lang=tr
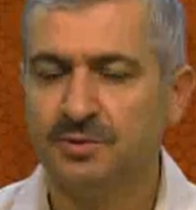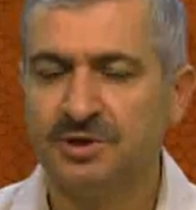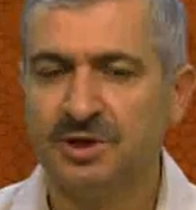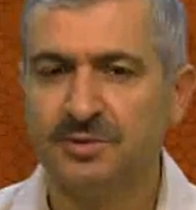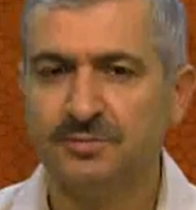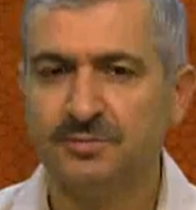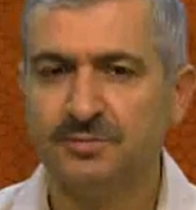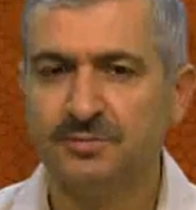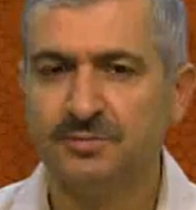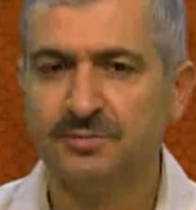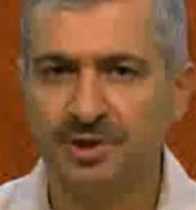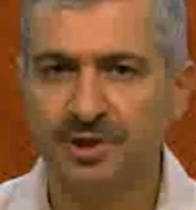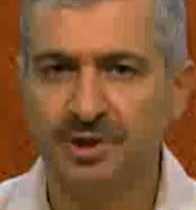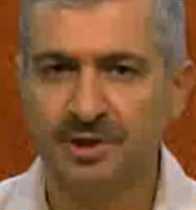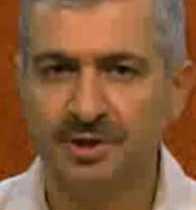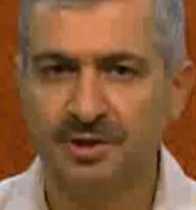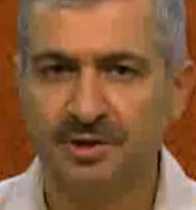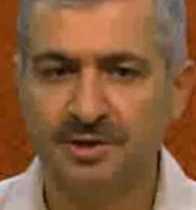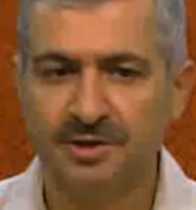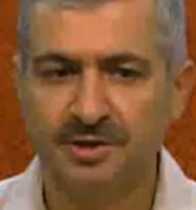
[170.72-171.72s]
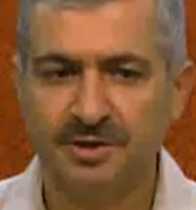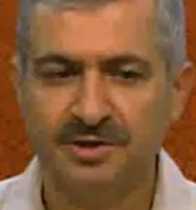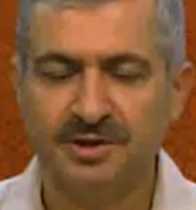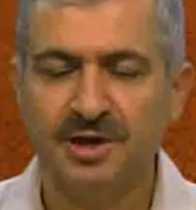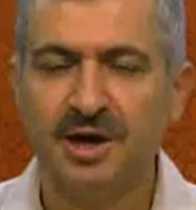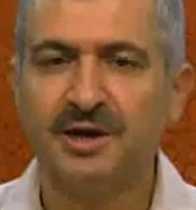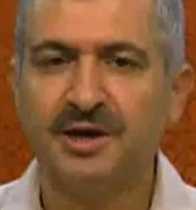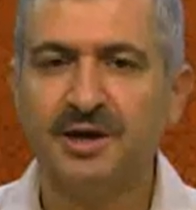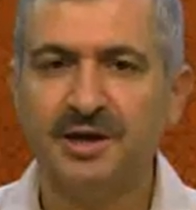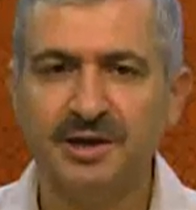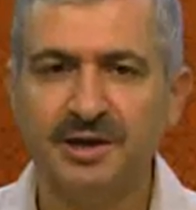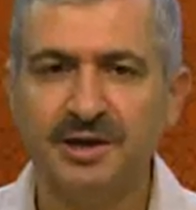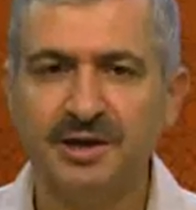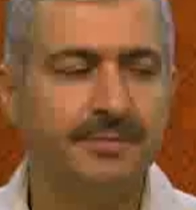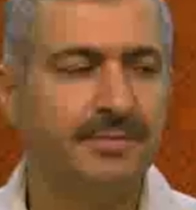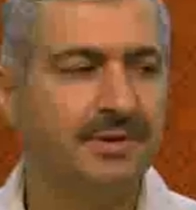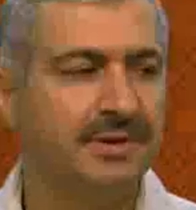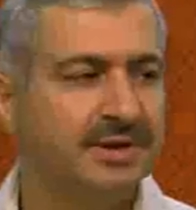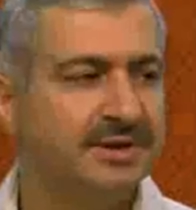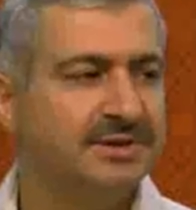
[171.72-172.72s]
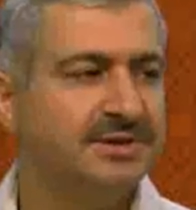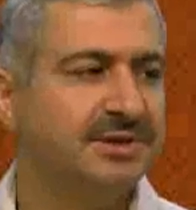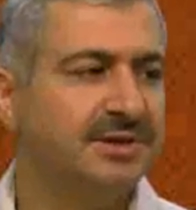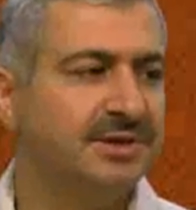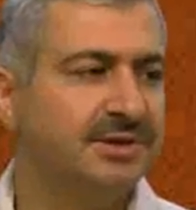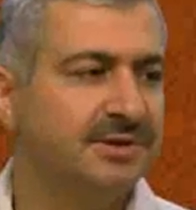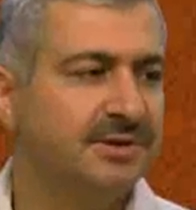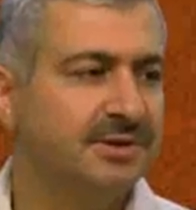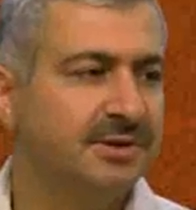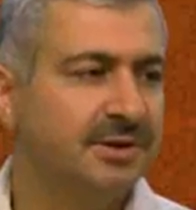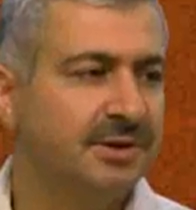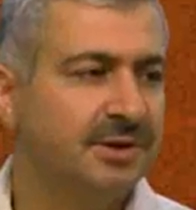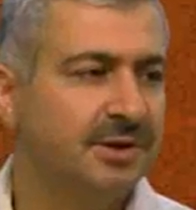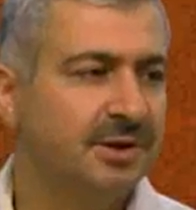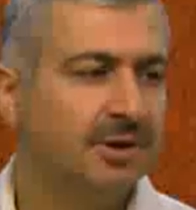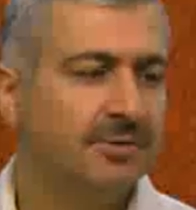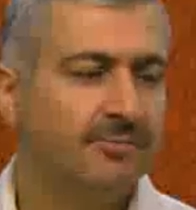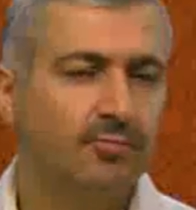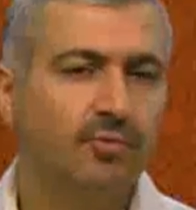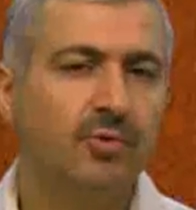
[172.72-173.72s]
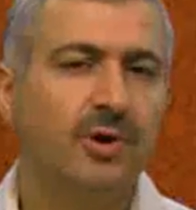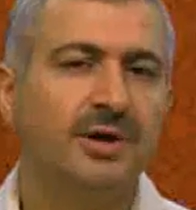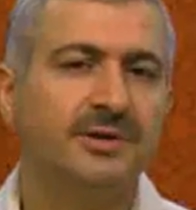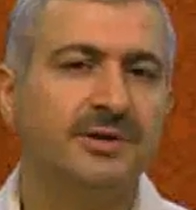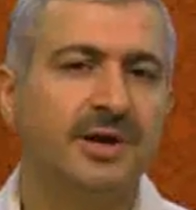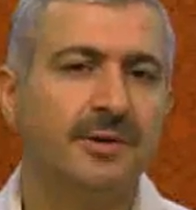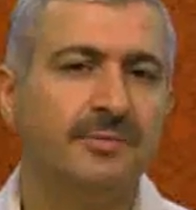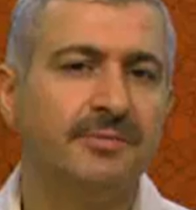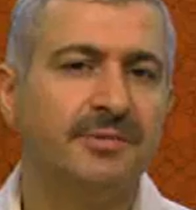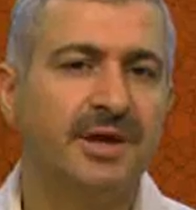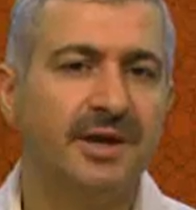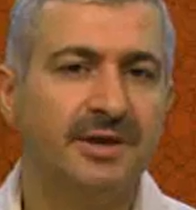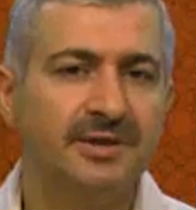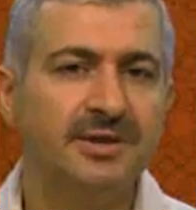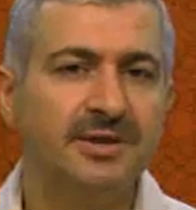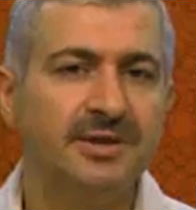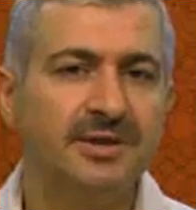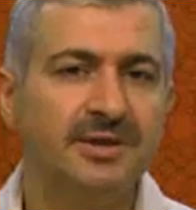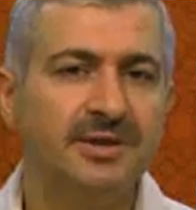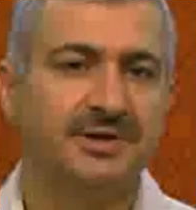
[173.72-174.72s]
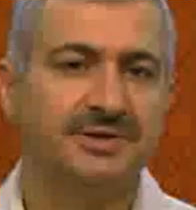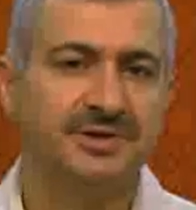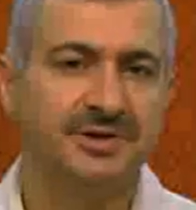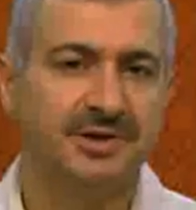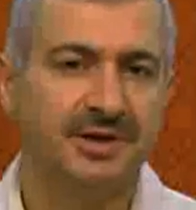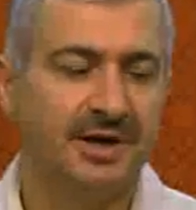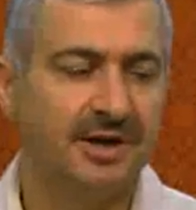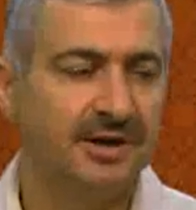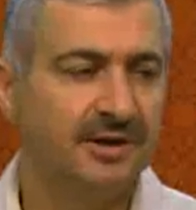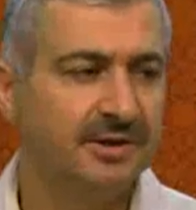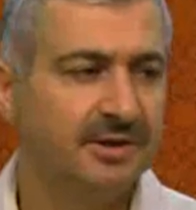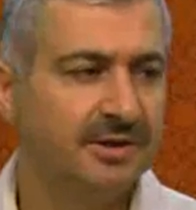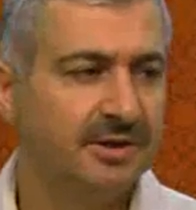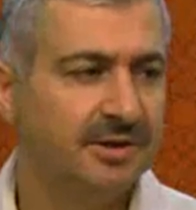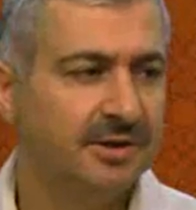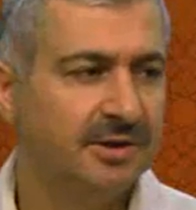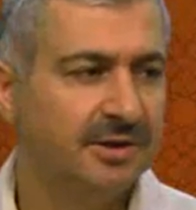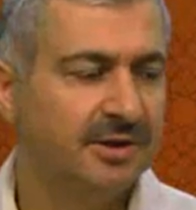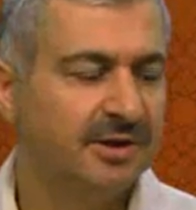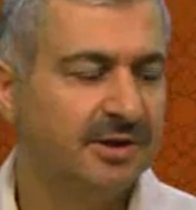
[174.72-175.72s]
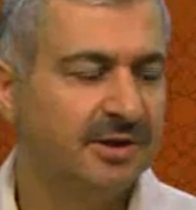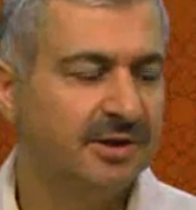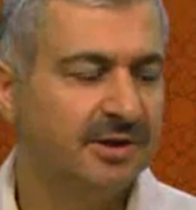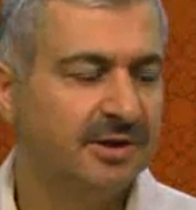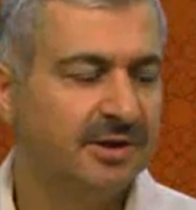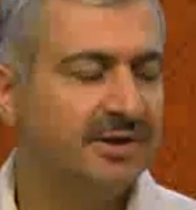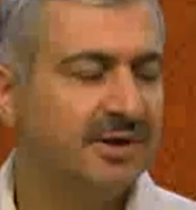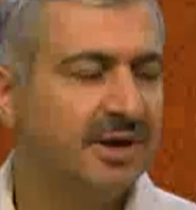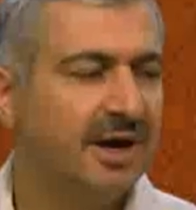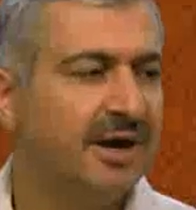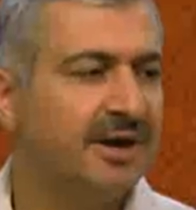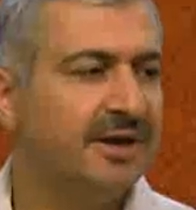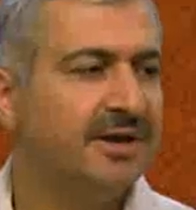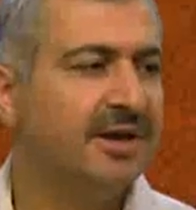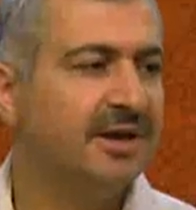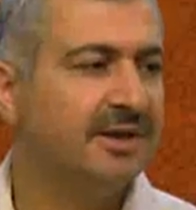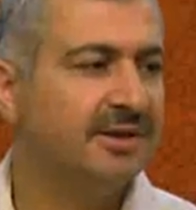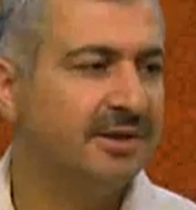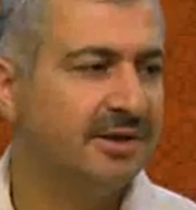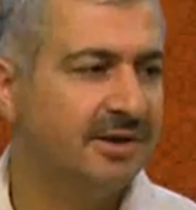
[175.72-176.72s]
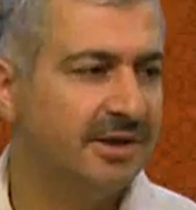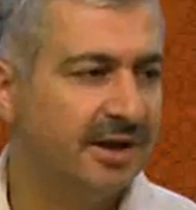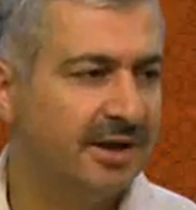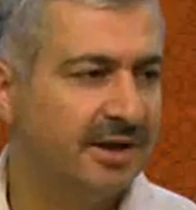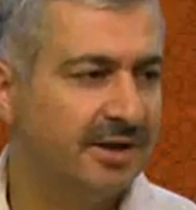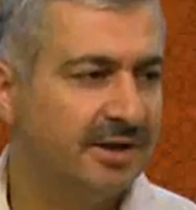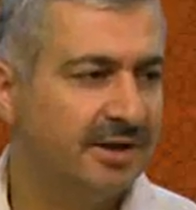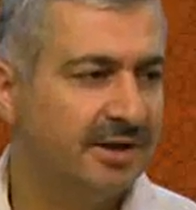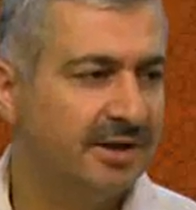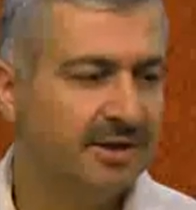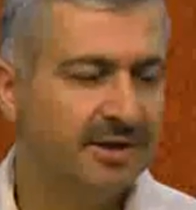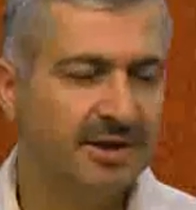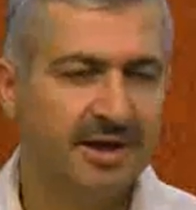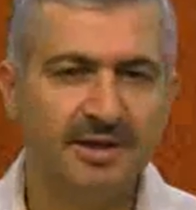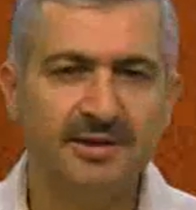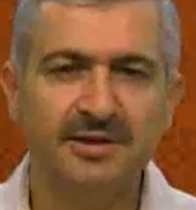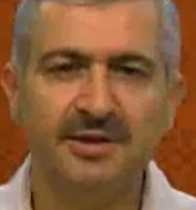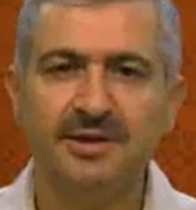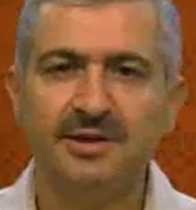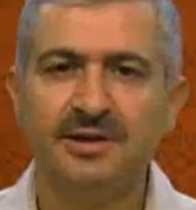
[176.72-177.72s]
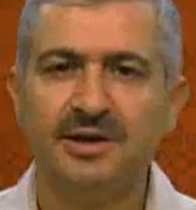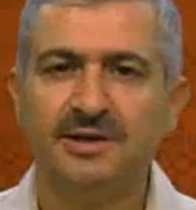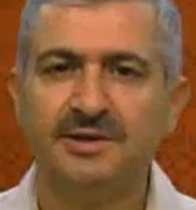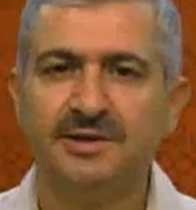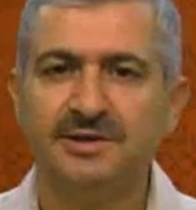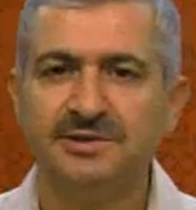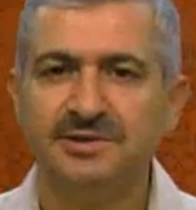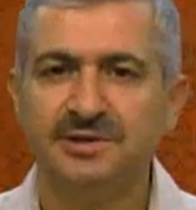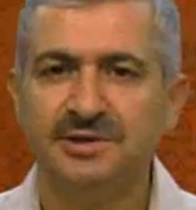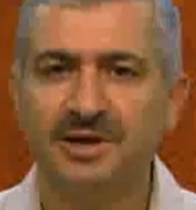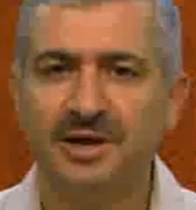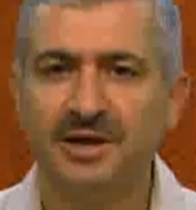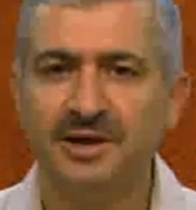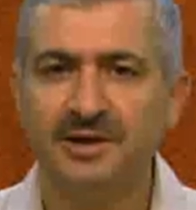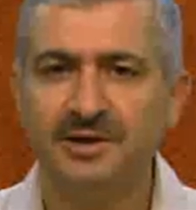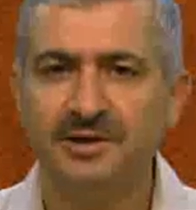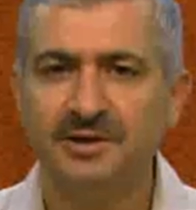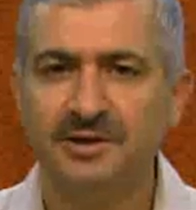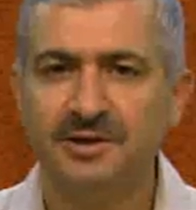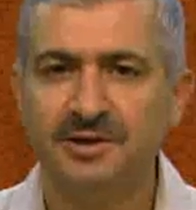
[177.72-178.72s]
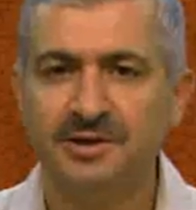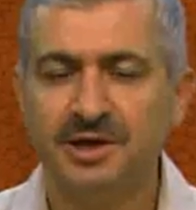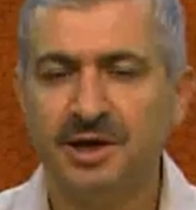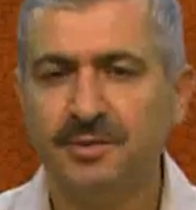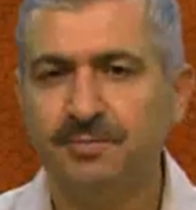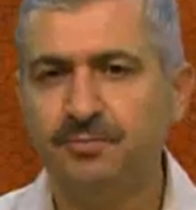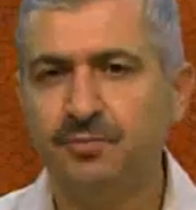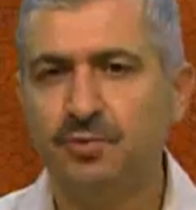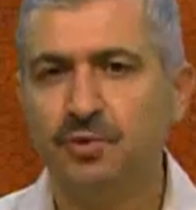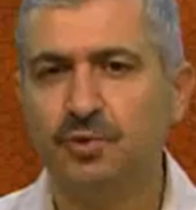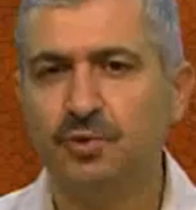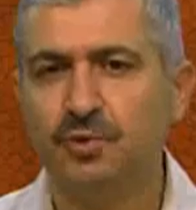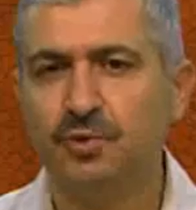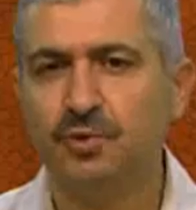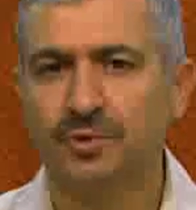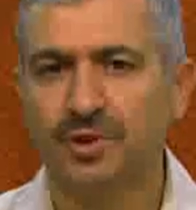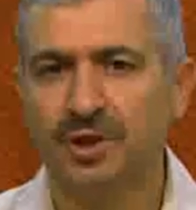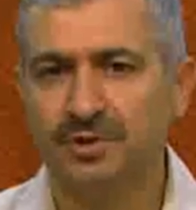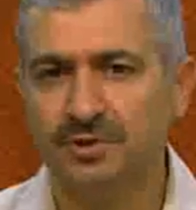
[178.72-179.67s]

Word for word: Üstadımız diyor ki, yakinen bilirsin bu adam kendi başıyla, kendi hareketiyle, kendi iradesiyle yapmıyor bunu.